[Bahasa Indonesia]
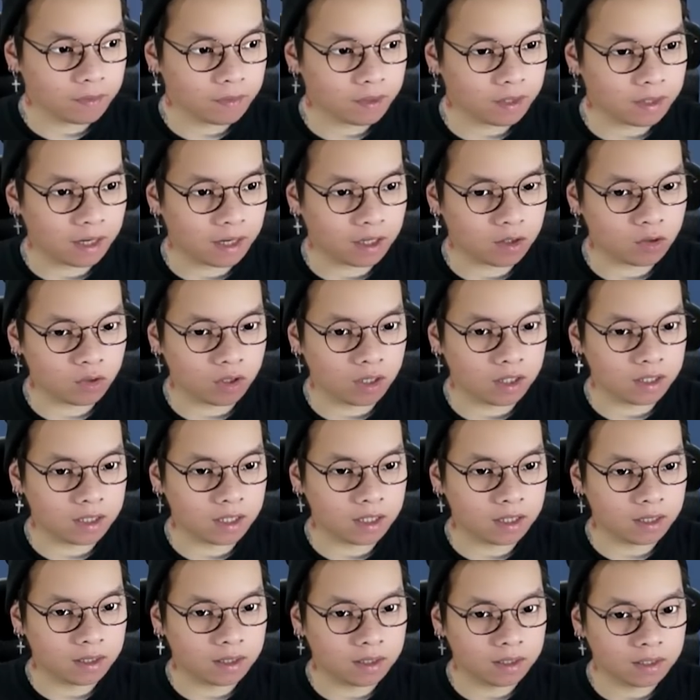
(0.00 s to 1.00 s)
Langsung guys ya.
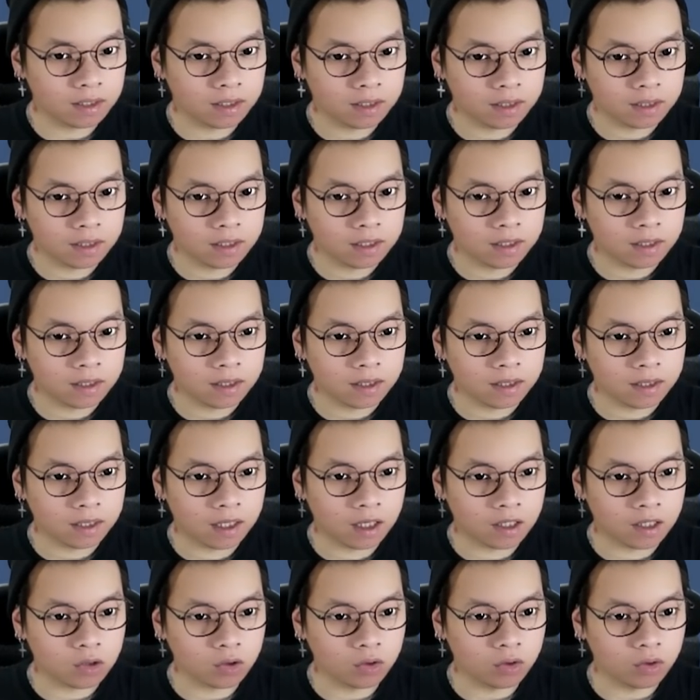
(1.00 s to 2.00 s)

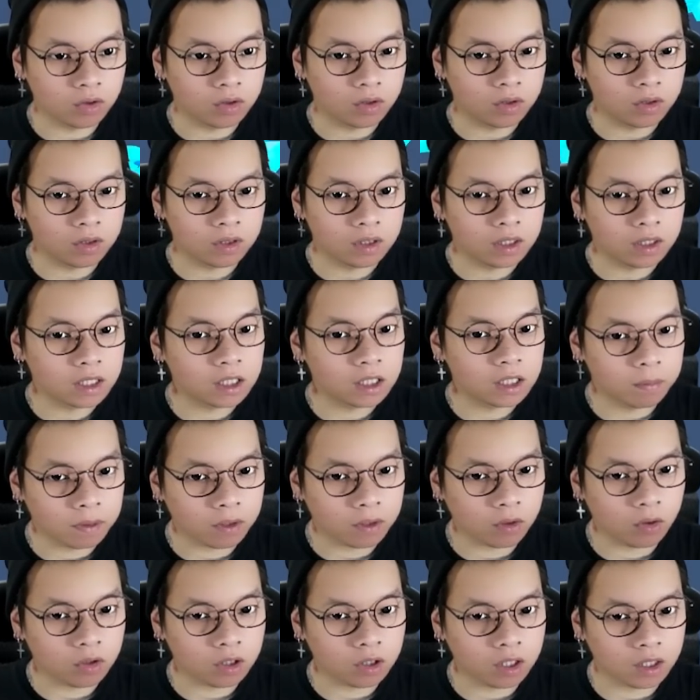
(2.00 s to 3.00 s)
Langsung. Cepet
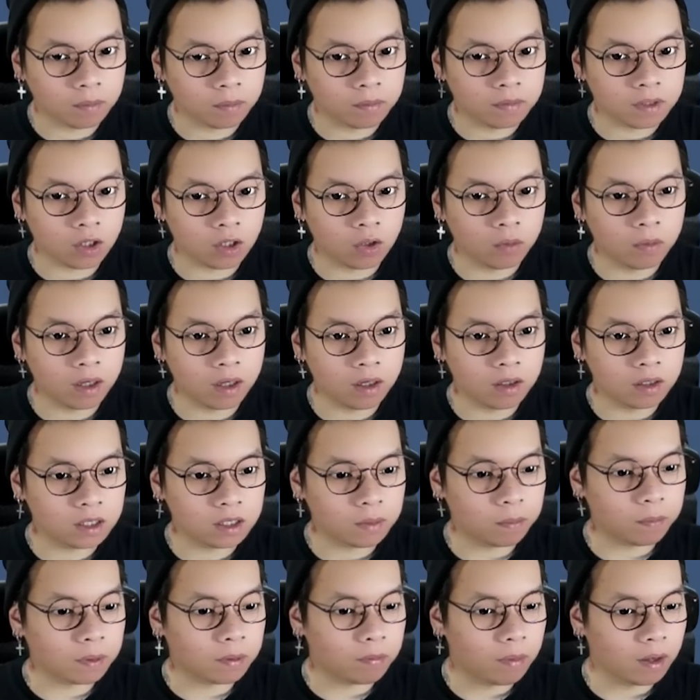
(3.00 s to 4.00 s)
kok, tetep. satu b
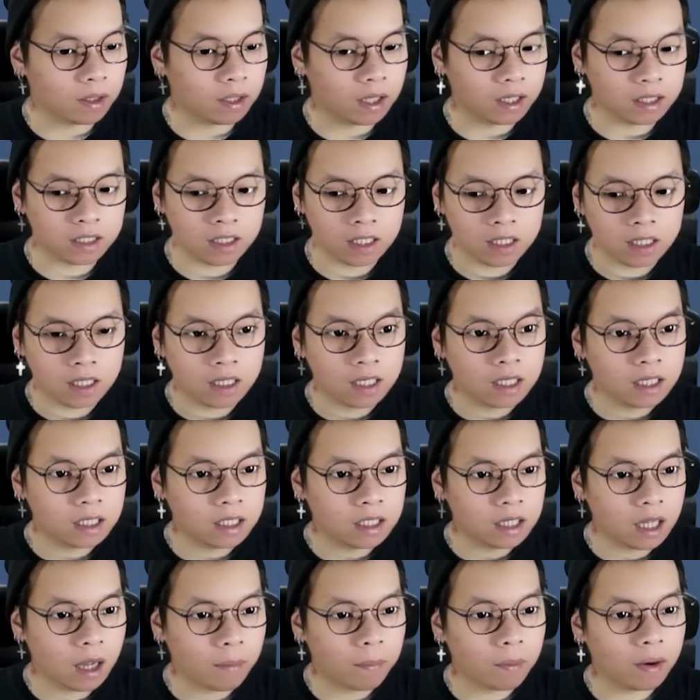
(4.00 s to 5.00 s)
cepet banget guys.
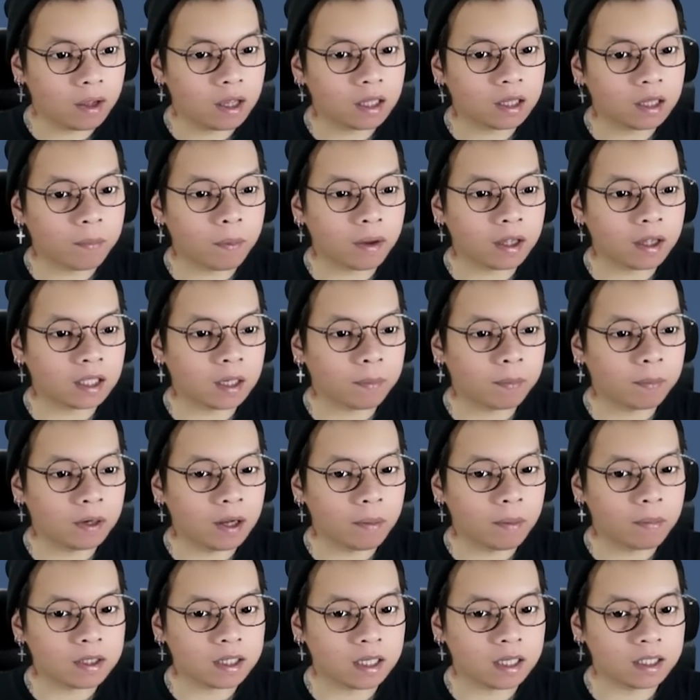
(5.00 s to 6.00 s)
Apalagi kita pakai triple
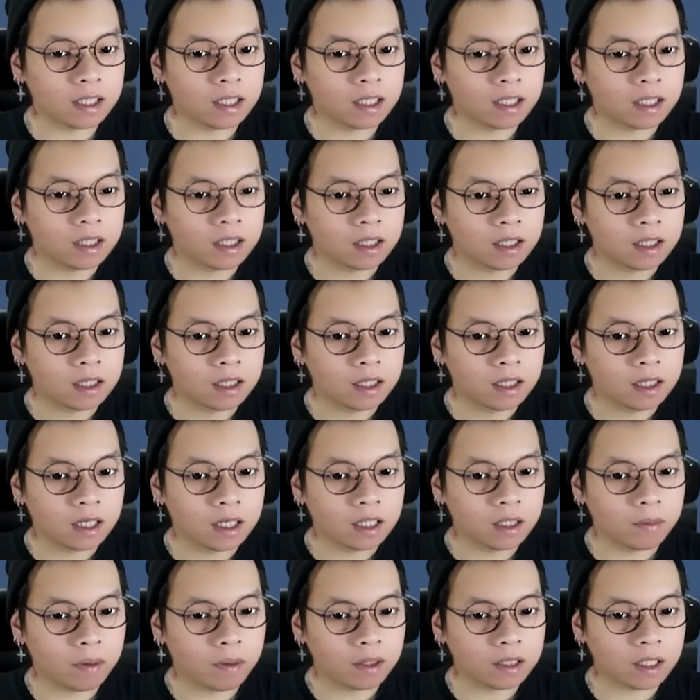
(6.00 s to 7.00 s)
damage guys ya. Kita
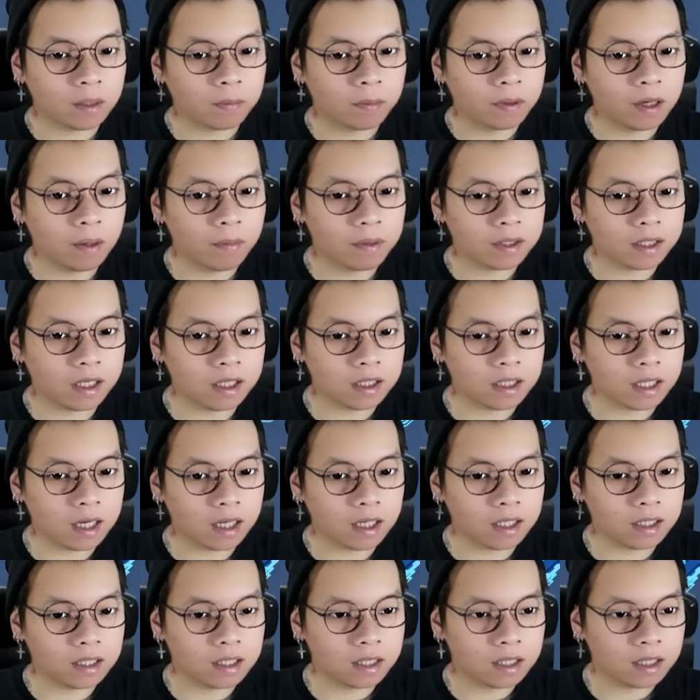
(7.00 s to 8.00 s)
pakai triple damage guys, tenang
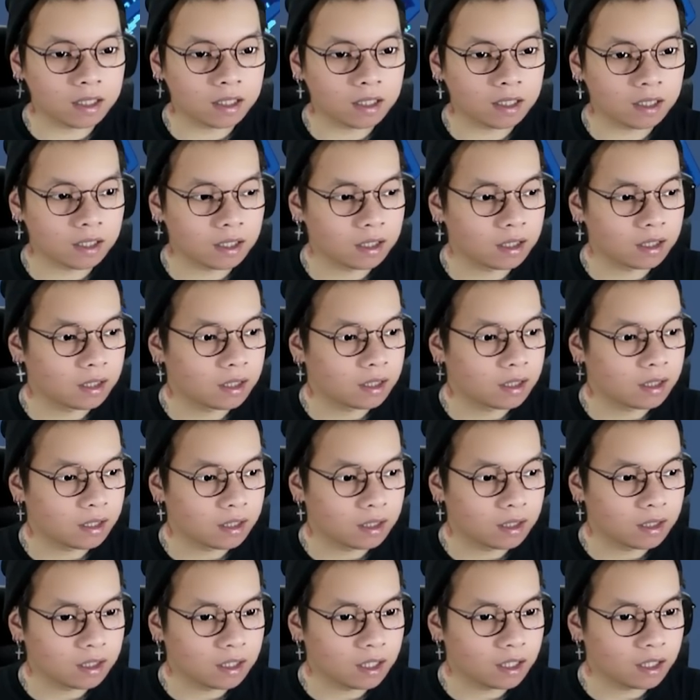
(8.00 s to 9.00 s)
guys.
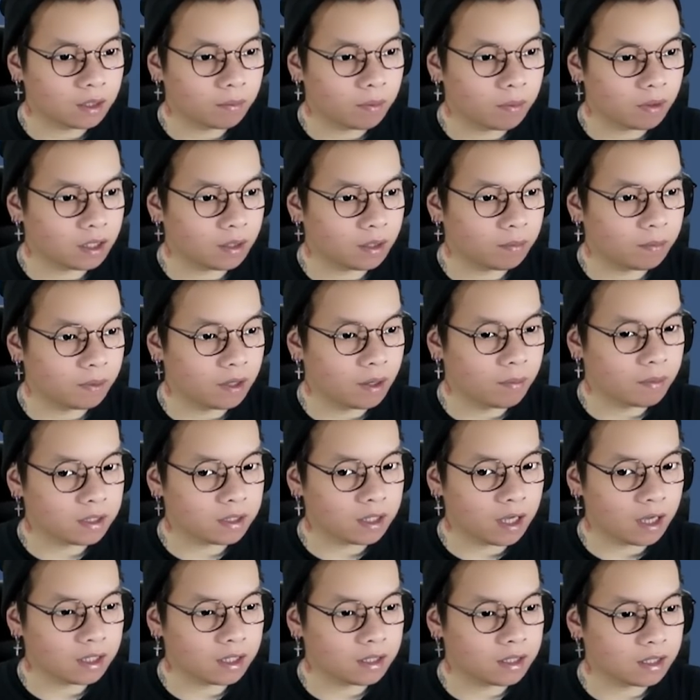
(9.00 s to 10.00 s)
Kita pakai triple damage
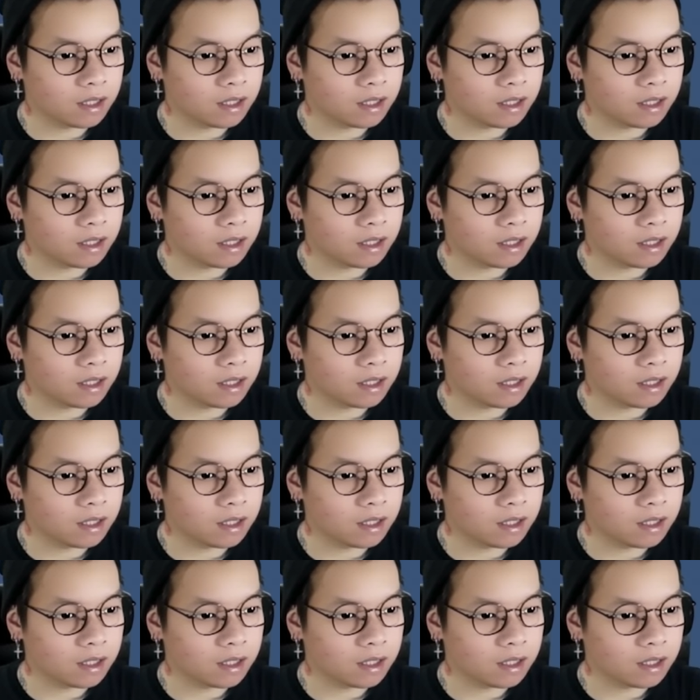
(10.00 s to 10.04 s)
guys.